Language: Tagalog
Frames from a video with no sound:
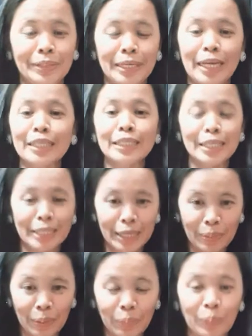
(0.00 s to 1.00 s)
is hindi
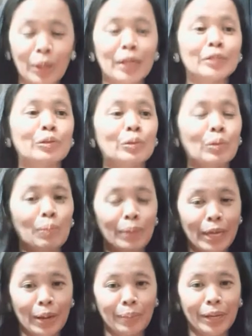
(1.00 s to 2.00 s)
naman pala totoong
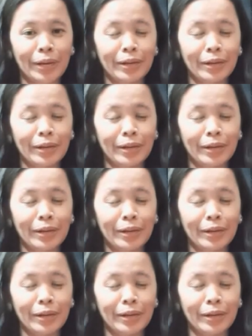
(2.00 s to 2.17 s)
mayaman.